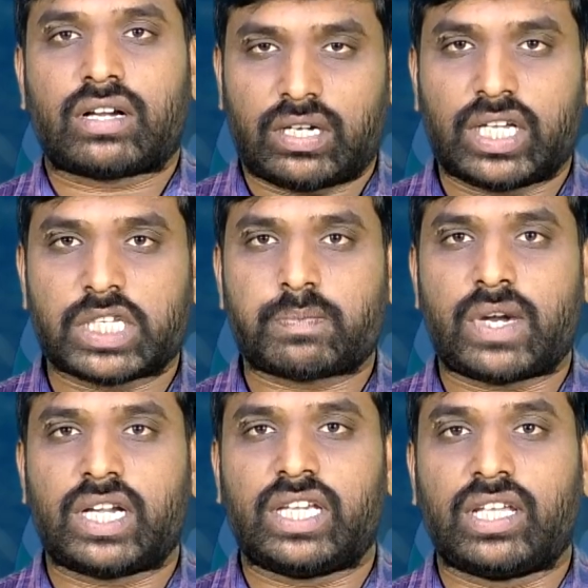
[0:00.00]
కాంగ్రెస్
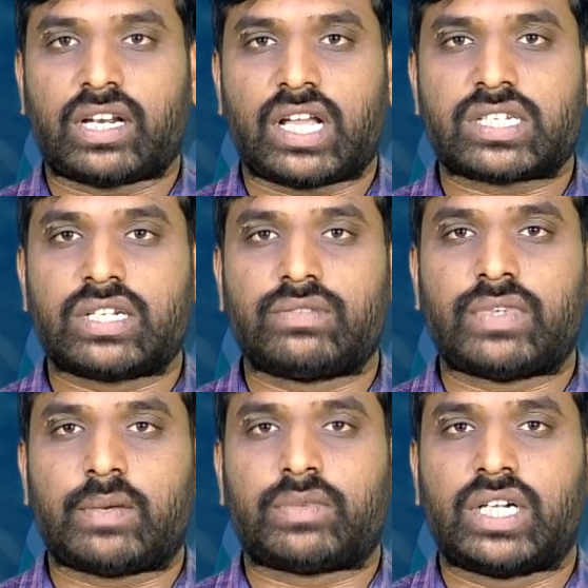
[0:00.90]
పార్టీకి రాష్ట్ర
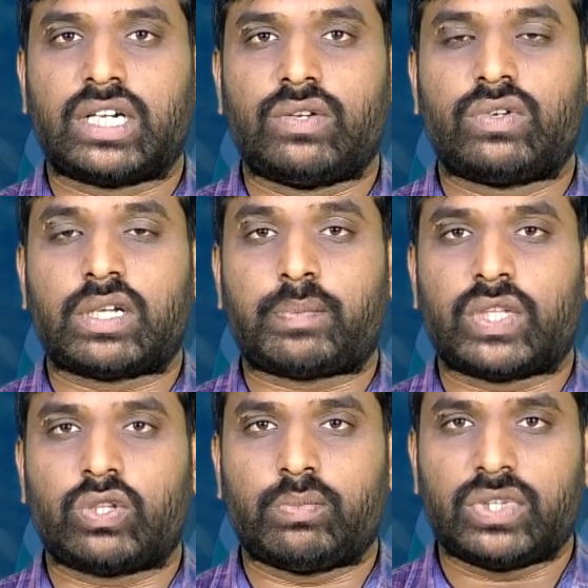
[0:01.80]
వ్యాప్తంగా నూట
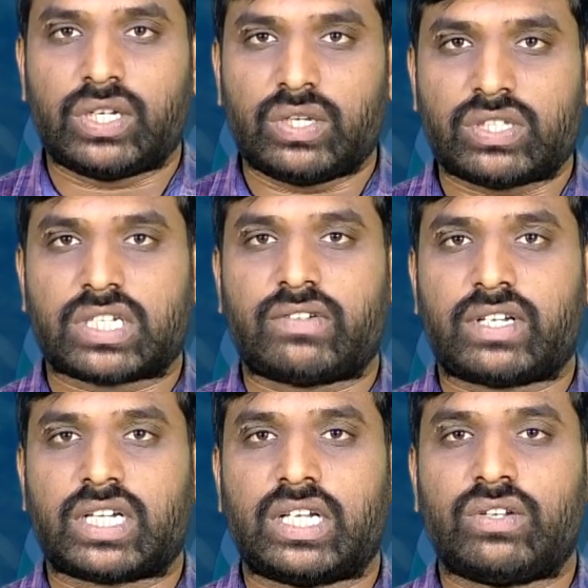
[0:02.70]
పంతొమ్మిది
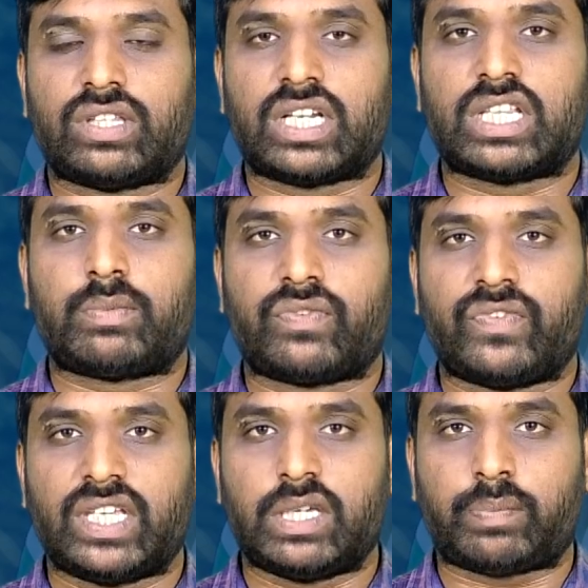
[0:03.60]
నియోజకవర్గాల్లో దరిదాపు
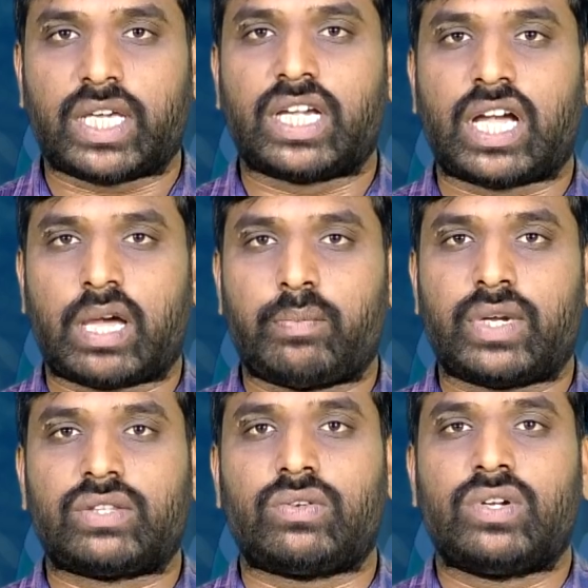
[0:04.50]
వెయ్యి పైగా
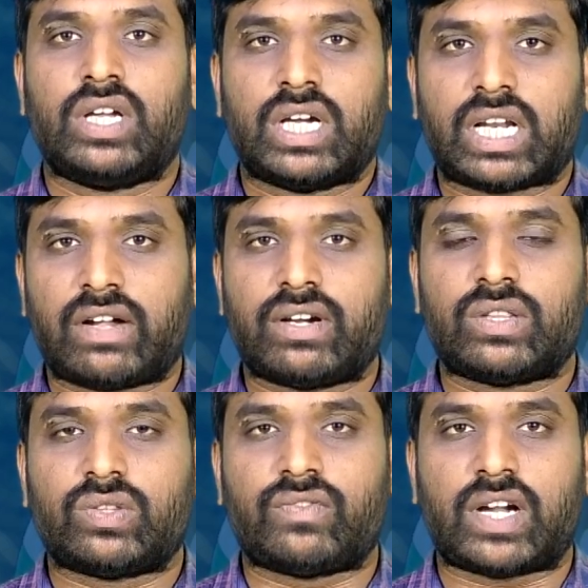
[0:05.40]
అభ్యర్థులు
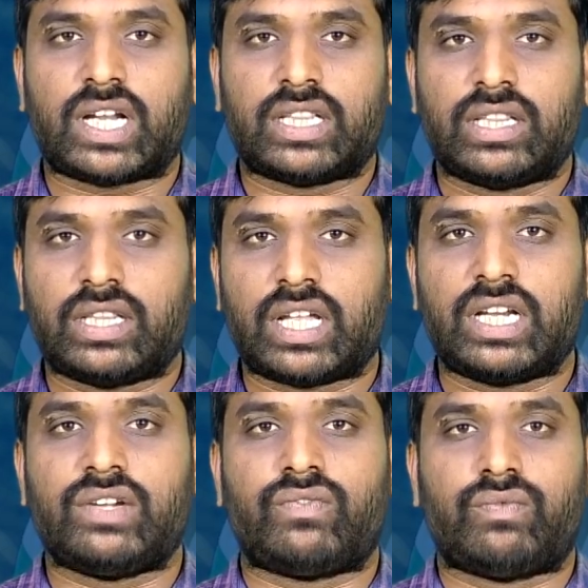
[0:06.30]
రావడంతో
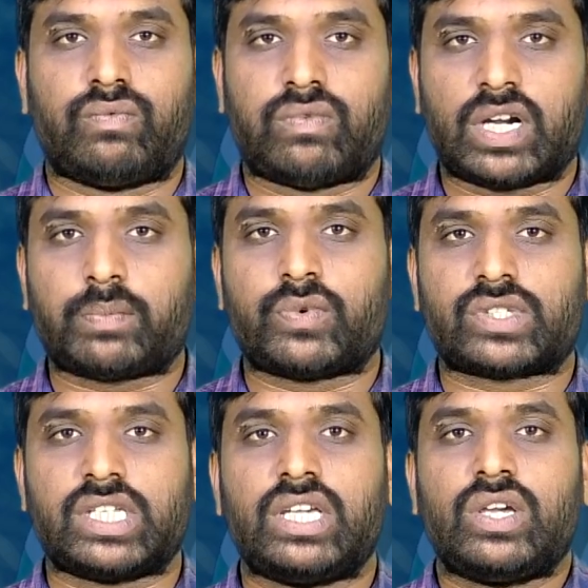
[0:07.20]
వాడందరినీ
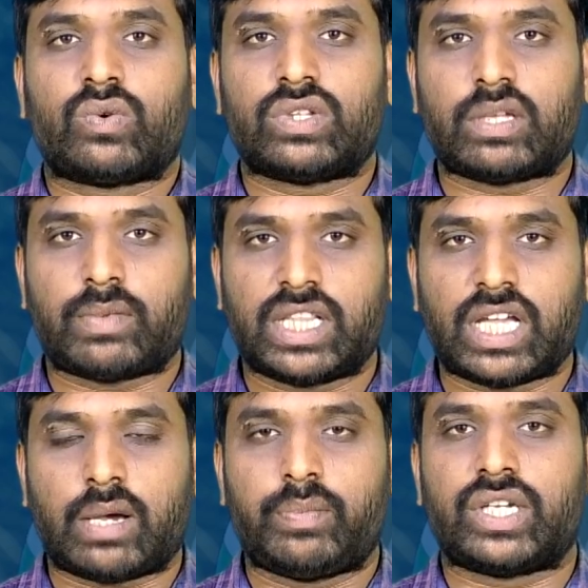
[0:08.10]
వడపోసి
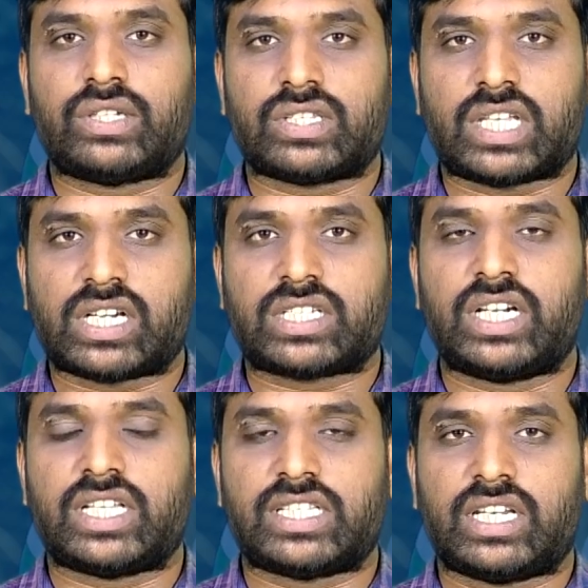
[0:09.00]
కొంతమంది అభ్యర్థులను సెలెక్ట్
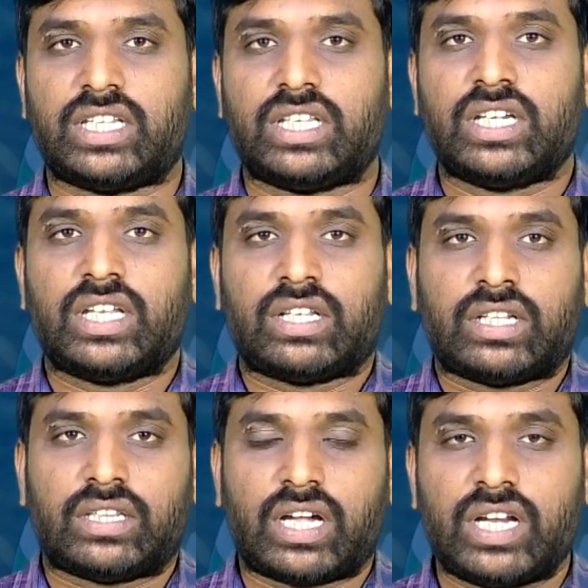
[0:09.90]
చేయడం జరిగింది
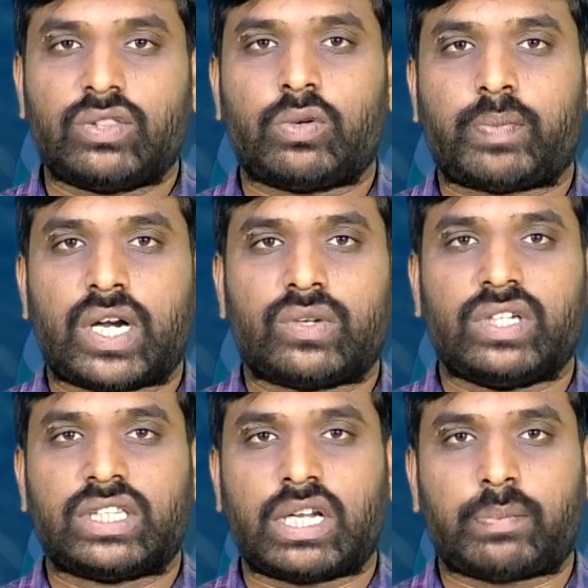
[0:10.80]
దానితో పాటు
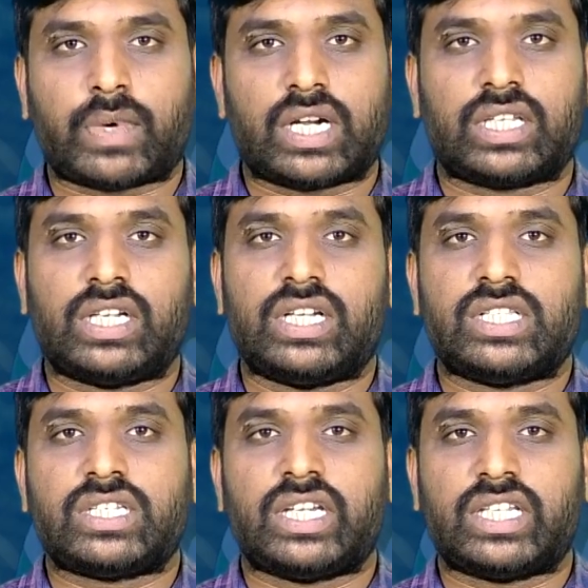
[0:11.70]
ఇతర పార్టీల
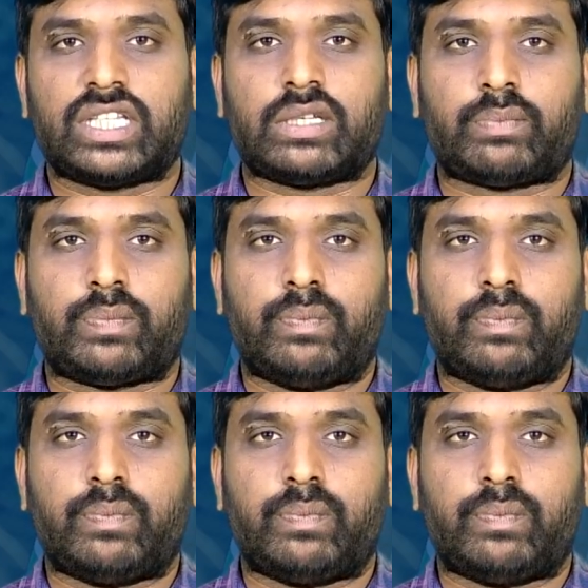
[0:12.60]
నుంచి ఏదైతే